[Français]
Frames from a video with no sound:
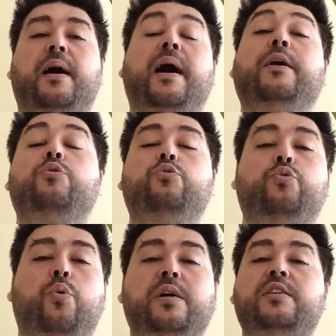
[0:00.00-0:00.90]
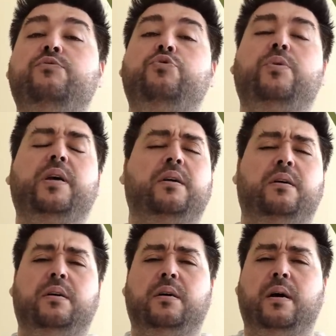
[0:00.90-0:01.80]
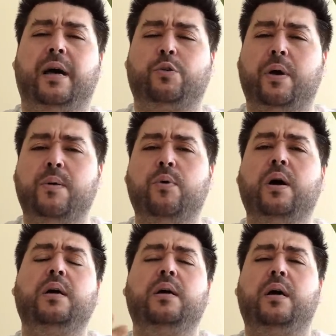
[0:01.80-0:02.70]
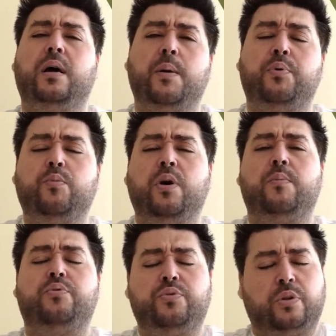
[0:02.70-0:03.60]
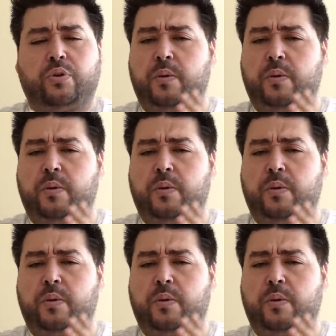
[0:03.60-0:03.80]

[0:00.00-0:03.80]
1, 2 ou 3 si vous jouez euh, à 3 et moins un peu moins à plus,